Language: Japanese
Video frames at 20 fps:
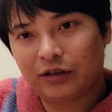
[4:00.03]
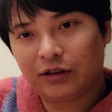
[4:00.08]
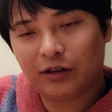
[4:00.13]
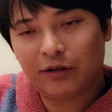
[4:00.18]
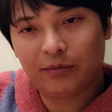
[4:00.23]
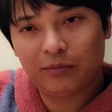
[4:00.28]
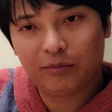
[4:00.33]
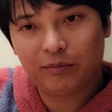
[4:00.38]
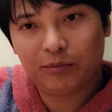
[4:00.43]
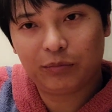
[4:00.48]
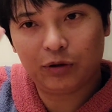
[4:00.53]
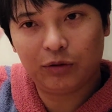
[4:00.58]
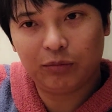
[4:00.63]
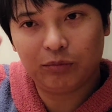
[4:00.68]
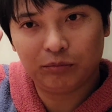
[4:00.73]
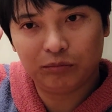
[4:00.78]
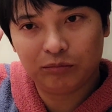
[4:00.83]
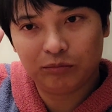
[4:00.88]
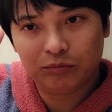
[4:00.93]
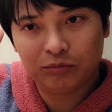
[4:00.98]
けんぽ
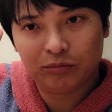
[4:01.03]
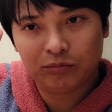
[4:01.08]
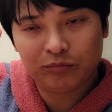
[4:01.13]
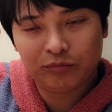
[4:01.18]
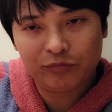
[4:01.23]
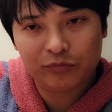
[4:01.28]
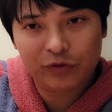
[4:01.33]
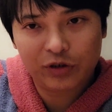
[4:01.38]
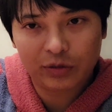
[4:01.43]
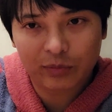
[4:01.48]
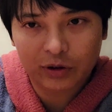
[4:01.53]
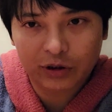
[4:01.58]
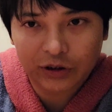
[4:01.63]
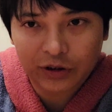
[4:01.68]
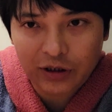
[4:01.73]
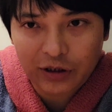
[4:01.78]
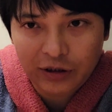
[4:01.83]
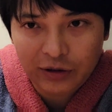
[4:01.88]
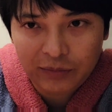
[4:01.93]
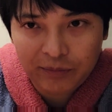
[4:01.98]
ん。じゃあま
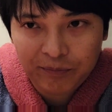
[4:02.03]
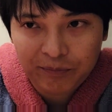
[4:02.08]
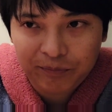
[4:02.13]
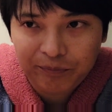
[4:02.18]
たね。